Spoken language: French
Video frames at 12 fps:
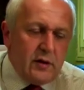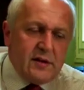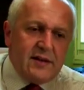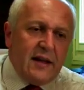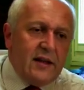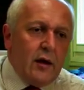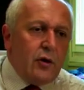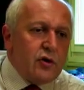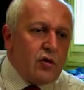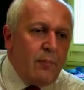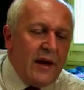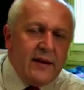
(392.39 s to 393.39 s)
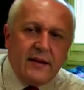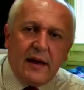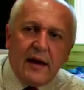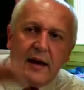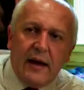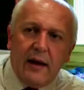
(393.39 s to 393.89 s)
c'est-à-dire ne soient pas
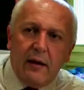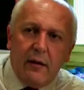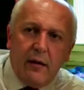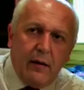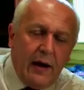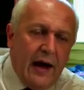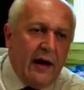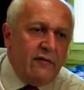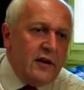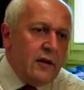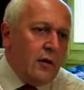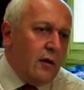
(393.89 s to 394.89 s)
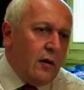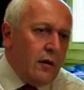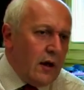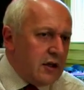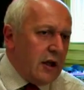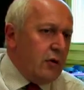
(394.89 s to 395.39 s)
intégrés euh, à
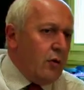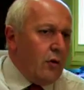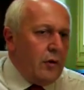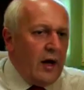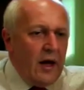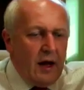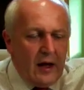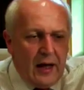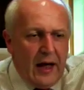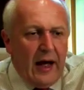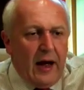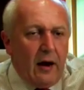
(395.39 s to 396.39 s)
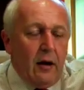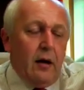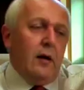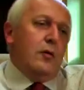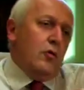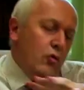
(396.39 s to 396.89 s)
Avignon, à Château-Renard, à Arles
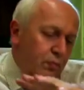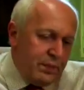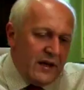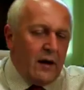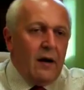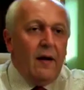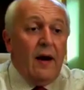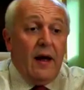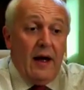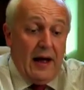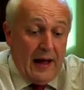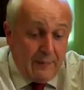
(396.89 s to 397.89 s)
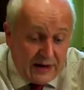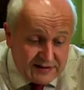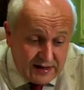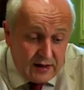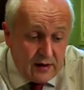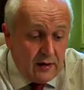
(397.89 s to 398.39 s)
ou pire, à
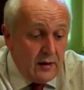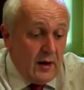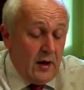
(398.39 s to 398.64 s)
Marseille.